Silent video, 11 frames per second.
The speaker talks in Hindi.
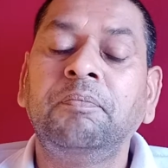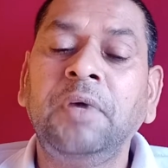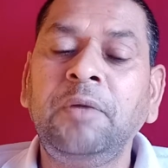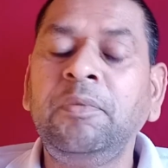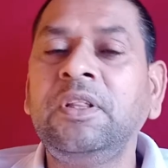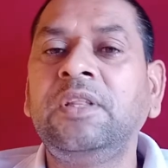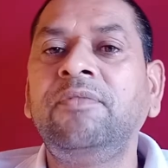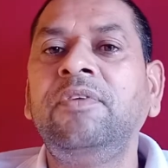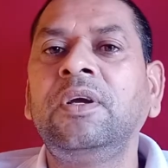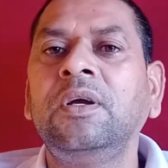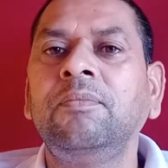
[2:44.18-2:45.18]
मन में
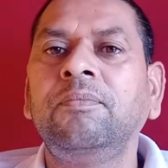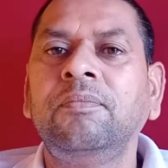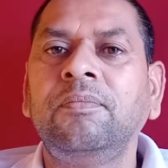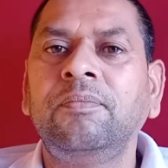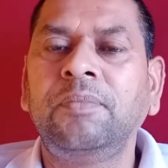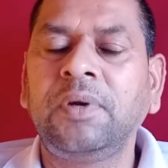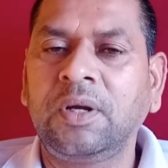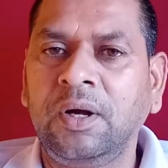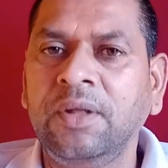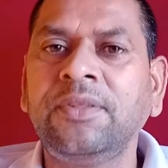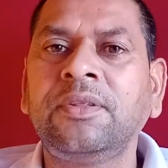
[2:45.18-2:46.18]
दिव्य
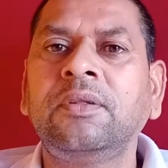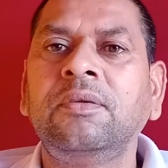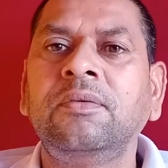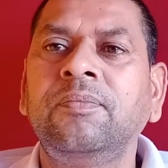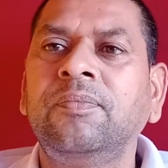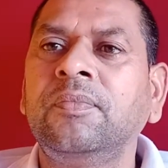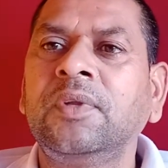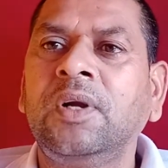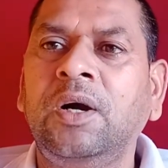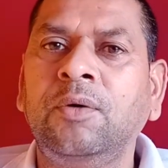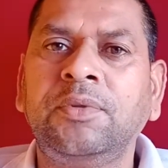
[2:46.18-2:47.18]
प्रकाश
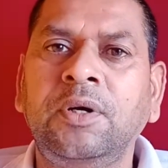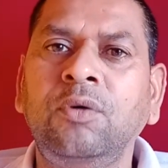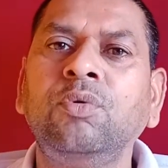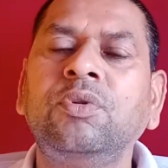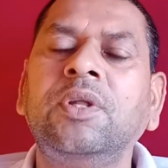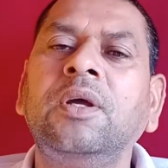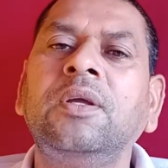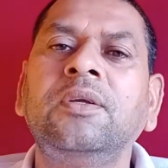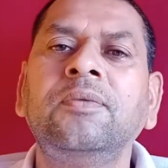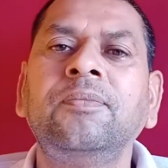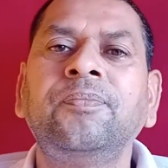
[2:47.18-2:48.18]
का अवतरण होता
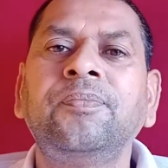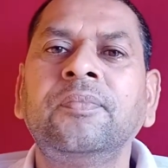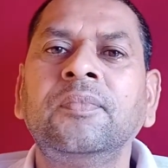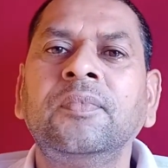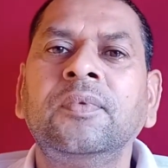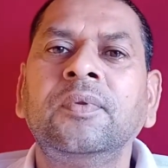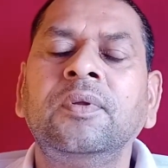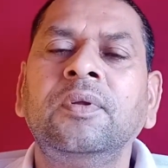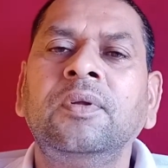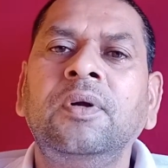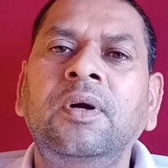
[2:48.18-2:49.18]
है
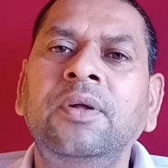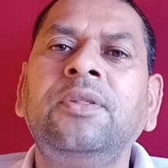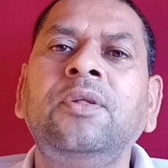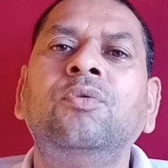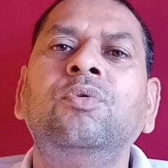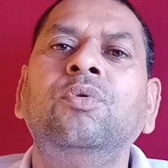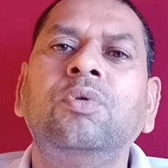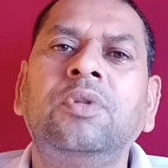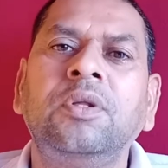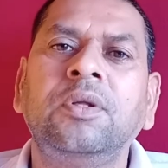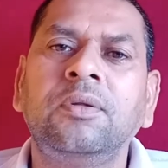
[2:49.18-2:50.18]
ऐसे गुरु
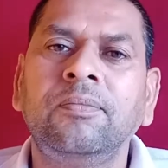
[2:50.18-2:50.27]
होते हैं